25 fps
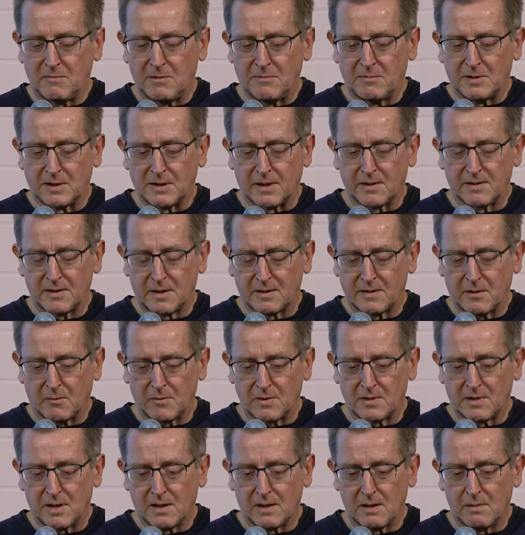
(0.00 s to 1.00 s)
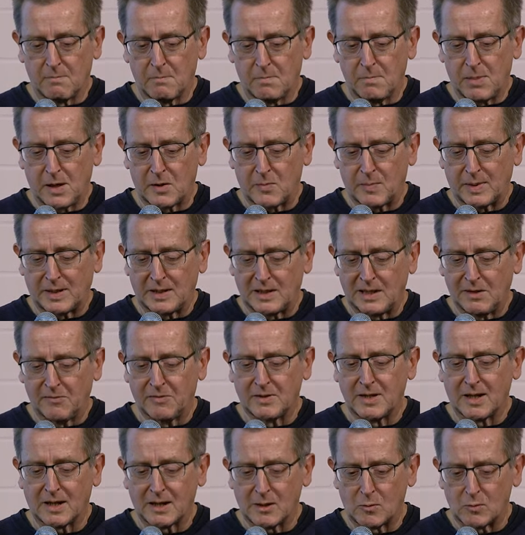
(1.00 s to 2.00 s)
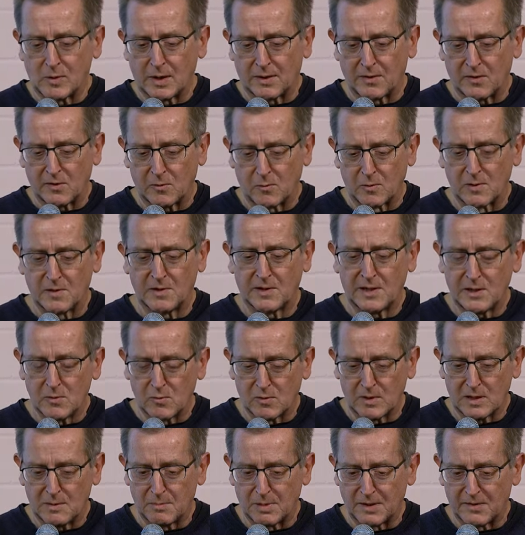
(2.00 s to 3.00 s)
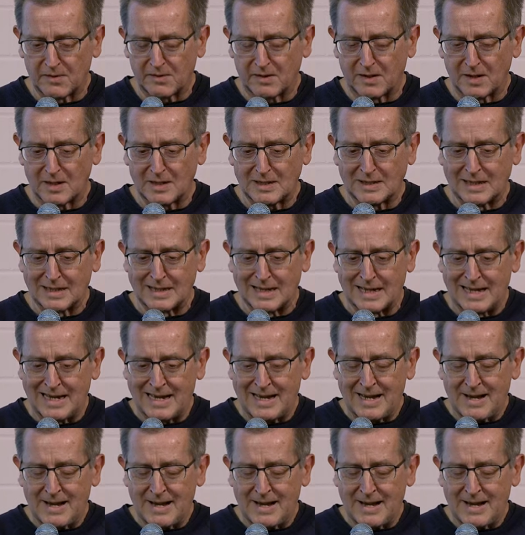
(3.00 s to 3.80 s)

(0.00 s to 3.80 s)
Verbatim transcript: wie wir das jetzt aus der Perspektive der Regulationstheorie bezeichnen,